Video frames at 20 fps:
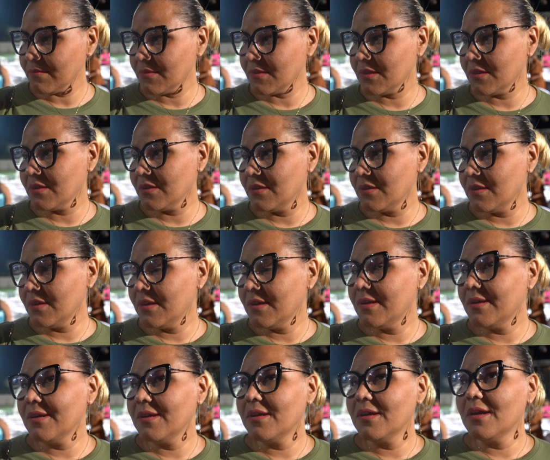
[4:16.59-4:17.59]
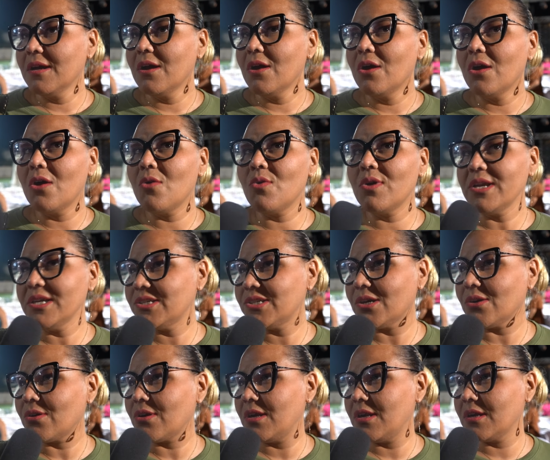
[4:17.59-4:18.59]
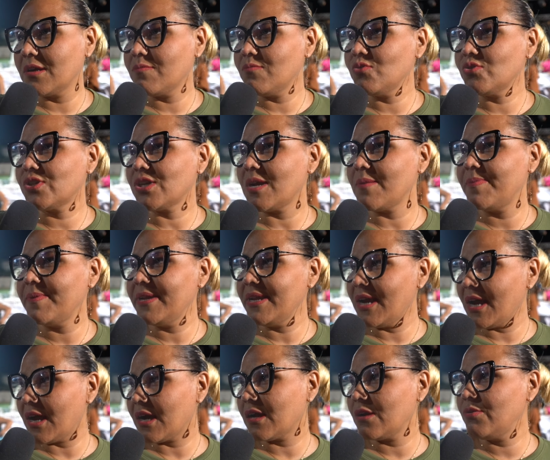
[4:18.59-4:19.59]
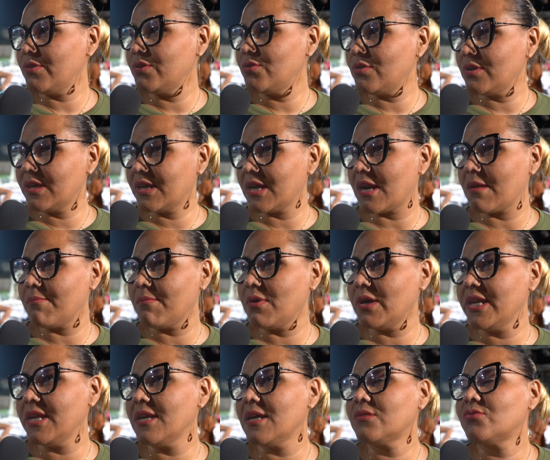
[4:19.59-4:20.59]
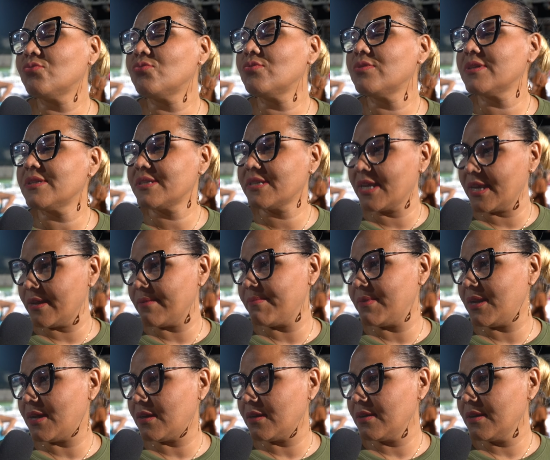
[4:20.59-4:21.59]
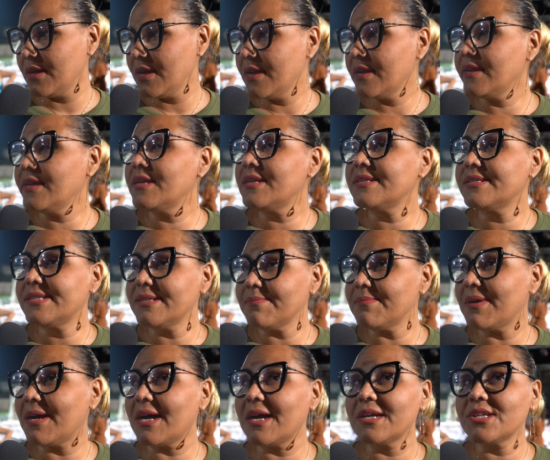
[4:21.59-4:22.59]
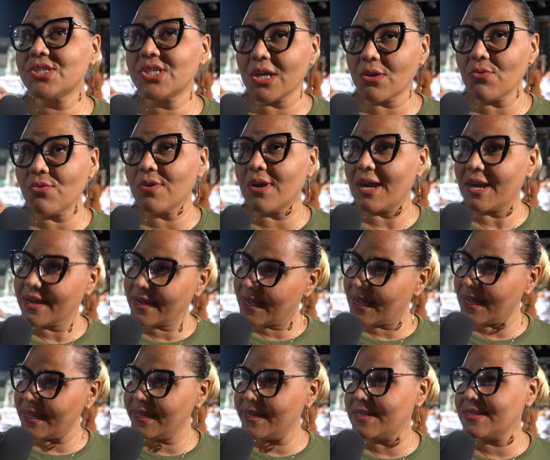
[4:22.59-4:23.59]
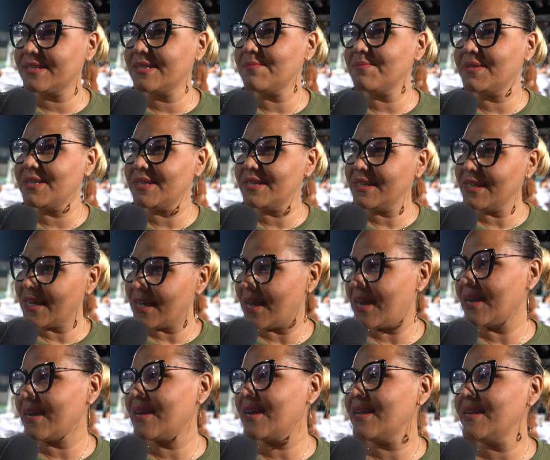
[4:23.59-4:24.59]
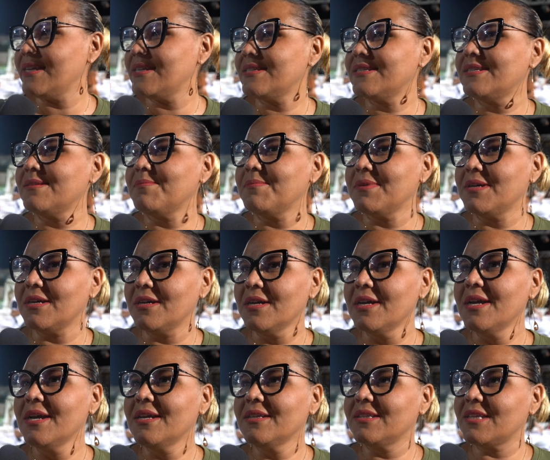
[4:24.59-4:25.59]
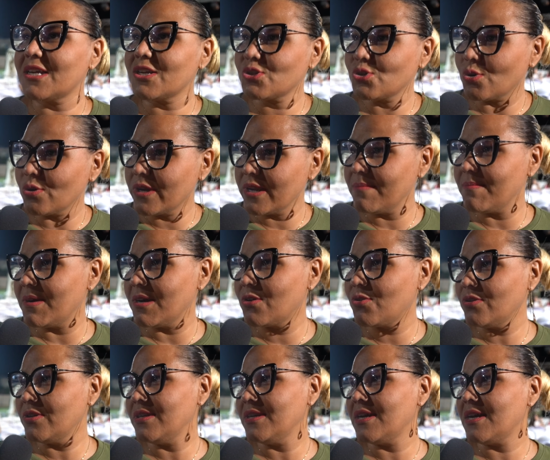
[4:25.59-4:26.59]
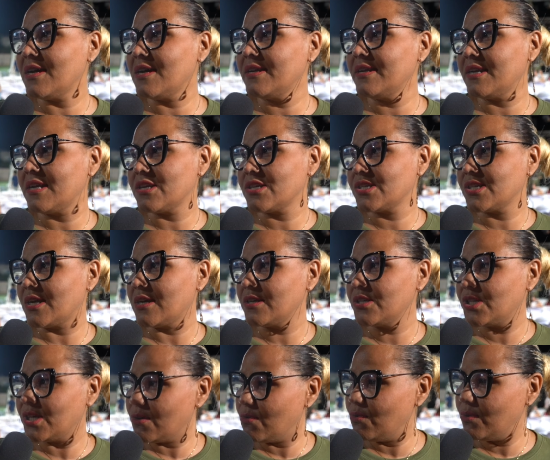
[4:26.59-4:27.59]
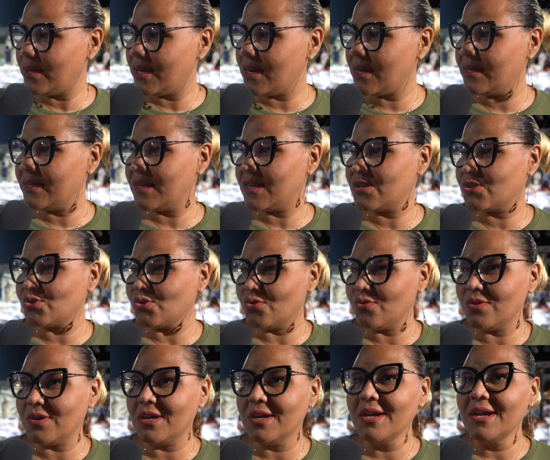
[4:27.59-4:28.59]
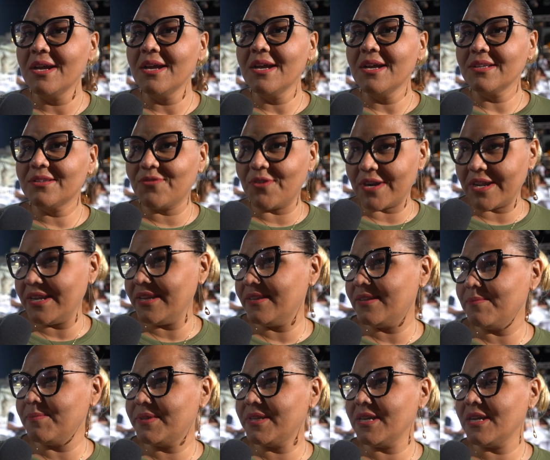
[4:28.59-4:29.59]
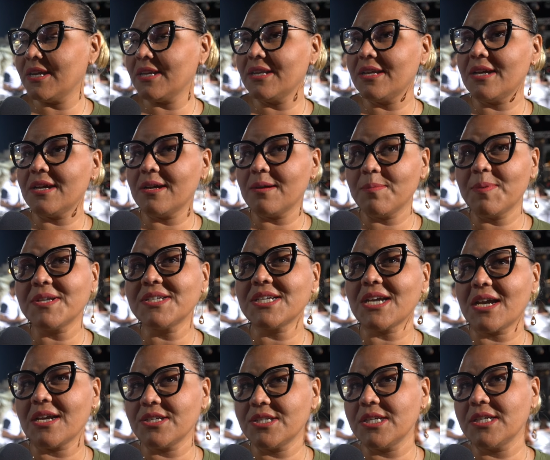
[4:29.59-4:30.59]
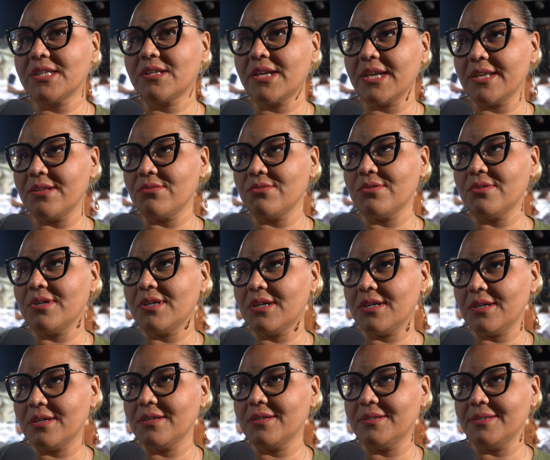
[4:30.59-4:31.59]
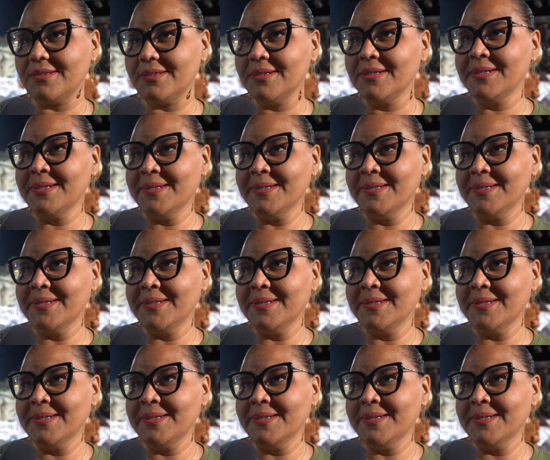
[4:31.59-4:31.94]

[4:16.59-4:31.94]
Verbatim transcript: يكون كبير مثل هذا هو ايش نقول لك مش ابناء حق الواد والكرم هي تونس كامله يلزمها جو هكا يلزم دنيا هكا يلزم نرجعوا كما كنا نرجع جونا نرجعوا تفرهيد نتاعنا برشا حاجات كانوا آه،